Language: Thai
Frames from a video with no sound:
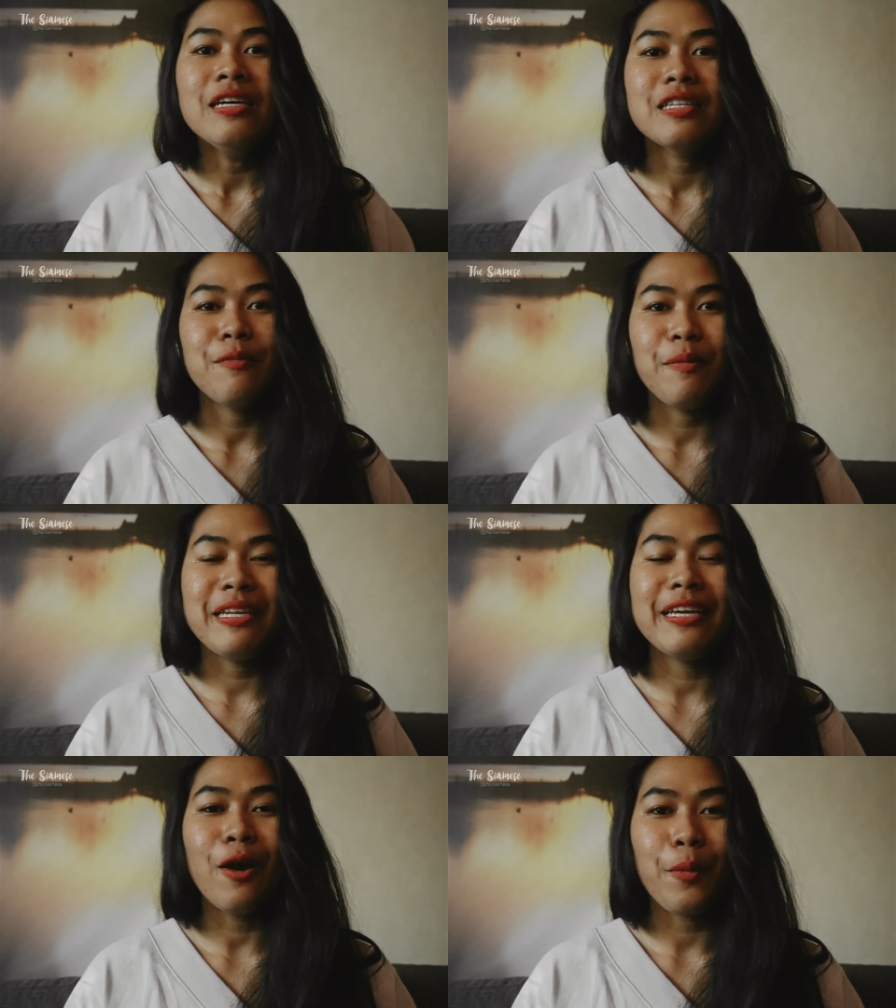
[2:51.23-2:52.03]
สำหรับวัน
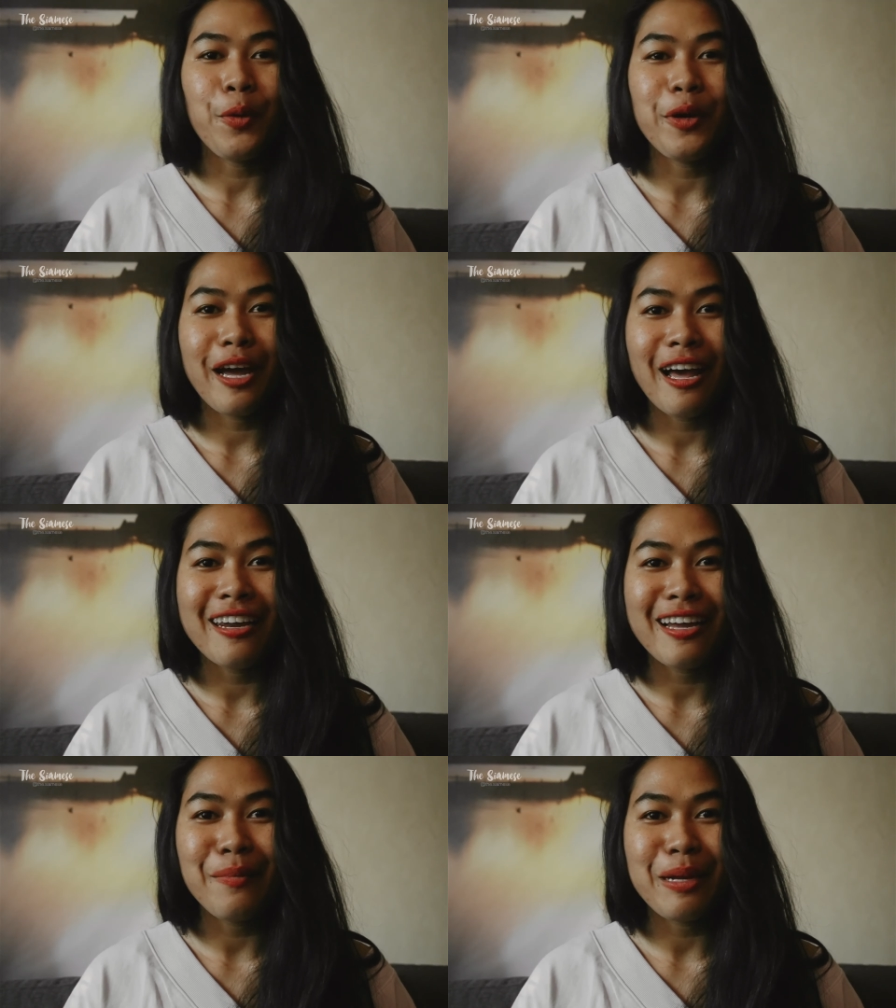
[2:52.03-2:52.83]
นี้ขอบคุณนะคะ
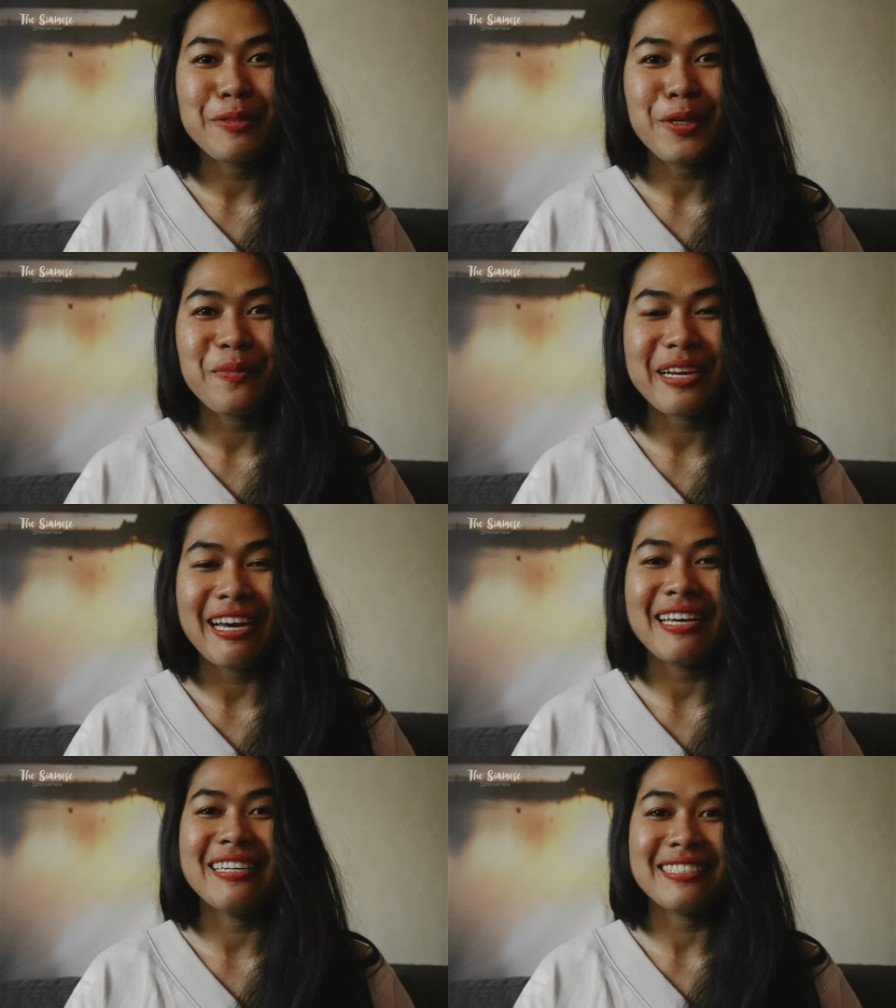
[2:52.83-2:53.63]
ที่เข้ามารับชม
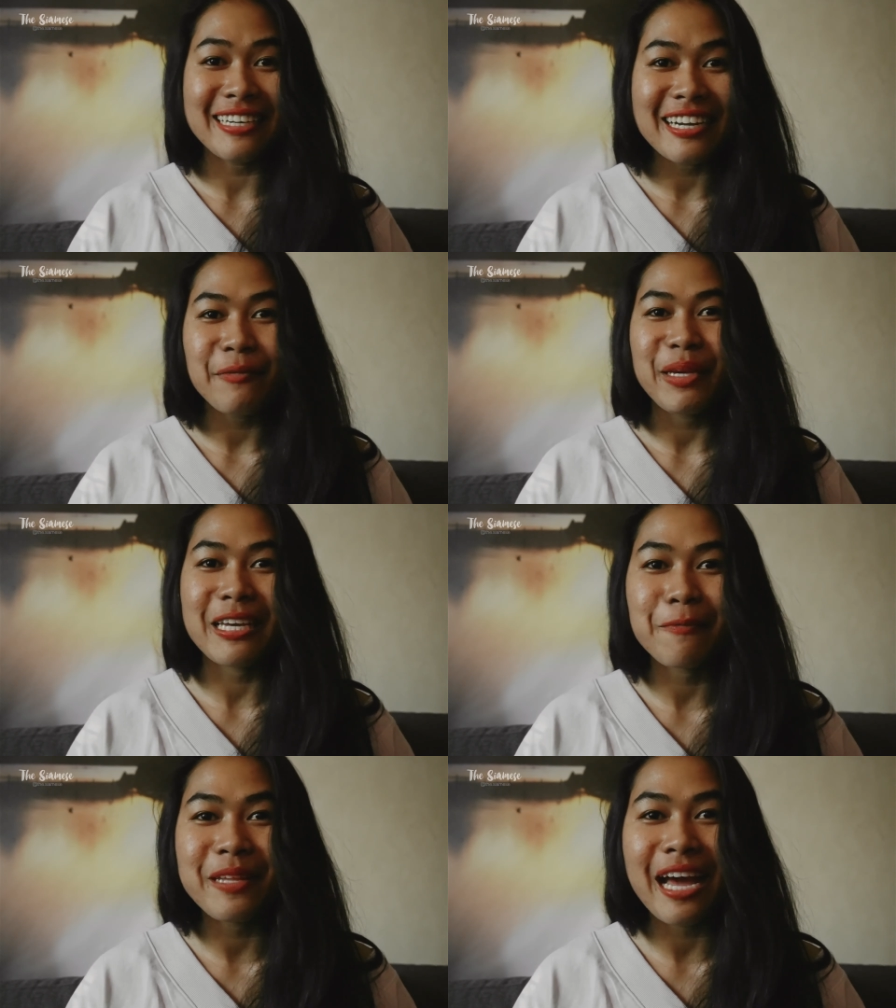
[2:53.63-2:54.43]
กันเจอกันใหม่
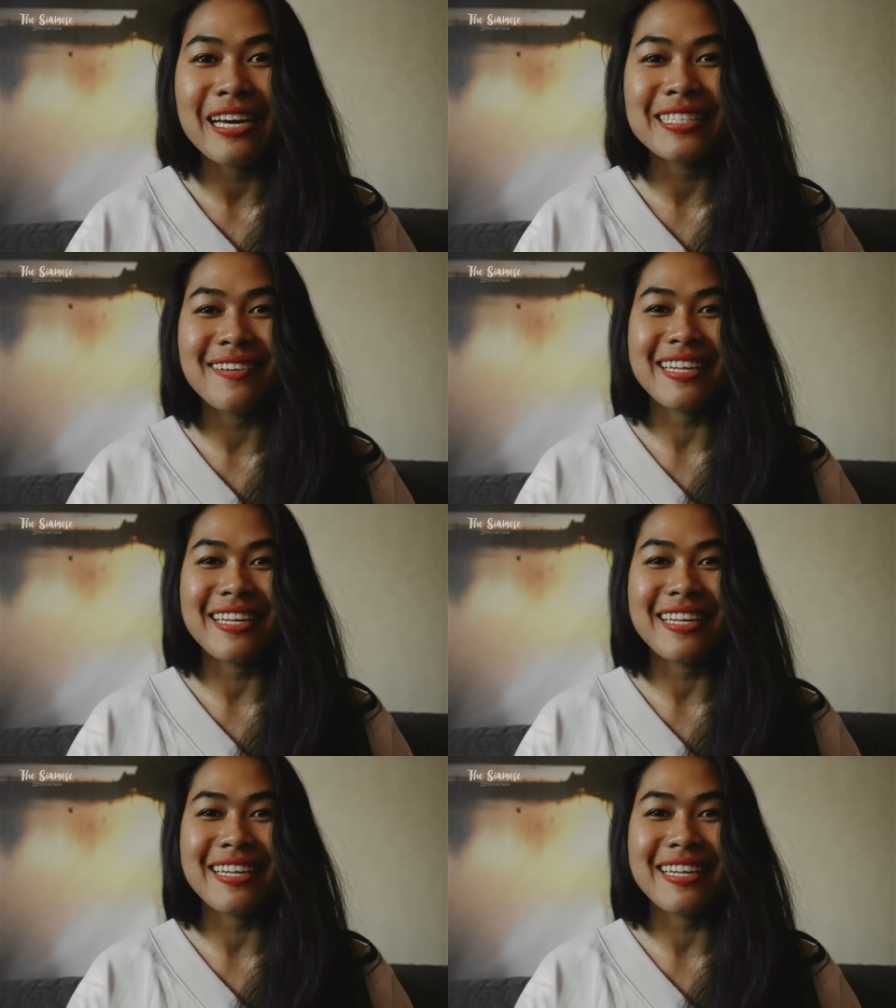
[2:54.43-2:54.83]
คลิปหน้าสวัสดี